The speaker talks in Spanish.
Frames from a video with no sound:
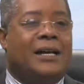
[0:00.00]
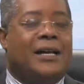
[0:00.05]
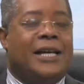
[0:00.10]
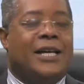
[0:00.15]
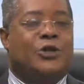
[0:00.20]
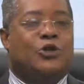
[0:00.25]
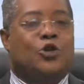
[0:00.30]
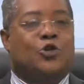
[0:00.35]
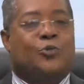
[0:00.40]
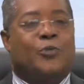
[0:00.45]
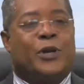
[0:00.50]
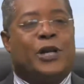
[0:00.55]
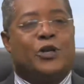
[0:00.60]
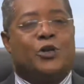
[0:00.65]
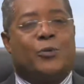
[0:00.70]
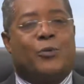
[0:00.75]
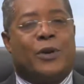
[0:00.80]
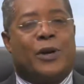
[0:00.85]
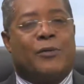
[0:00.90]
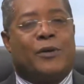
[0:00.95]
esos
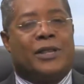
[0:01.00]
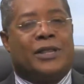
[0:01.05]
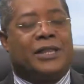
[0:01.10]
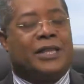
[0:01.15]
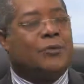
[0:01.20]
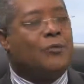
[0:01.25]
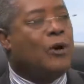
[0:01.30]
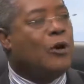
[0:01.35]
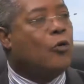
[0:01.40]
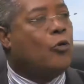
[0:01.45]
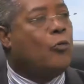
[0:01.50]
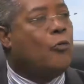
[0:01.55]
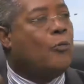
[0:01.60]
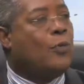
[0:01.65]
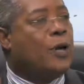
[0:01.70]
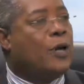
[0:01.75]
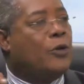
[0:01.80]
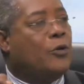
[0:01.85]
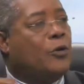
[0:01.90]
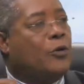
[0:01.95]
presos preventivos han
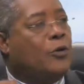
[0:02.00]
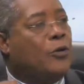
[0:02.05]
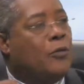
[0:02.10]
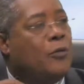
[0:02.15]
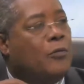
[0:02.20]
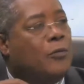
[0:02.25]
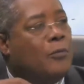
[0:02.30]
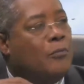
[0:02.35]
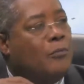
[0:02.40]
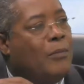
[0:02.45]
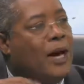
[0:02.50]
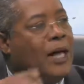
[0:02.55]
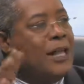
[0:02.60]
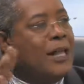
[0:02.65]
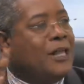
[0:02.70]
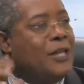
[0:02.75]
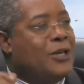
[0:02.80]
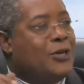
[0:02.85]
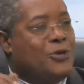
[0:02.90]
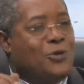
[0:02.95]
cumplido más
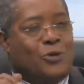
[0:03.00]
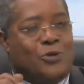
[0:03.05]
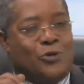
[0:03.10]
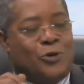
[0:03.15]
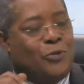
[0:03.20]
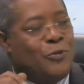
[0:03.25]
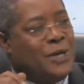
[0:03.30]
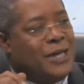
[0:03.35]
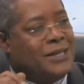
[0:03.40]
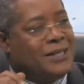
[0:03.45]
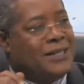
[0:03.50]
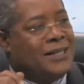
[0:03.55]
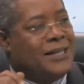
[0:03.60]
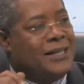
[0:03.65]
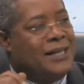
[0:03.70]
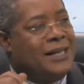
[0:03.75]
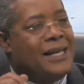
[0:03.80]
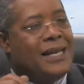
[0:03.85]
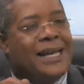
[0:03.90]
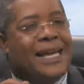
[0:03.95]
de 18 meses.
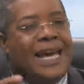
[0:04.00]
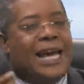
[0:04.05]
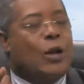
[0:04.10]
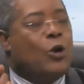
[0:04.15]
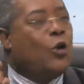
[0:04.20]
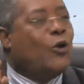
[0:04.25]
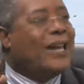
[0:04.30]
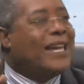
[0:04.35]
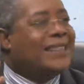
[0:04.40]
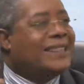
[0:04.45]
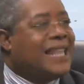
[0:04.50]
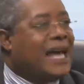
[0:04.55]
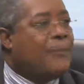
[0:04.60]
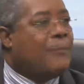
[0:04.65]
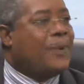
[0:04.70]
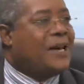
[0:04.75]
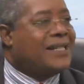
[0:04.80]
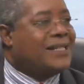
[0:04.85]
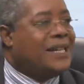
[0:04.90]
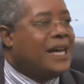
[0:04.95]
¿Qué es lo que está
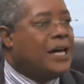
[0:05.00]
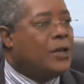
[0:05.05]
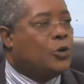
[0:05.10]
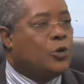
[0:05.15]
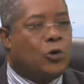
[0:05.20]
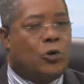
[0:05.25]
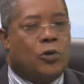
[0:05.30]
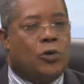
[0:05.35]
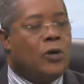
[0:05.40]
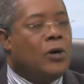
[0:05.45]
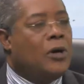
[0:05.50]
pasando?